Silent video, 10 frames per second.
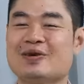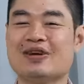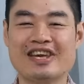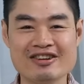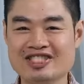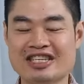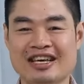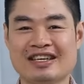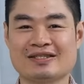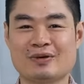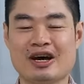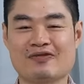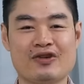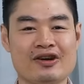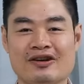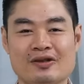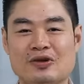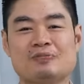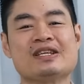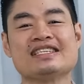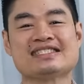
So here she is. Without further ado,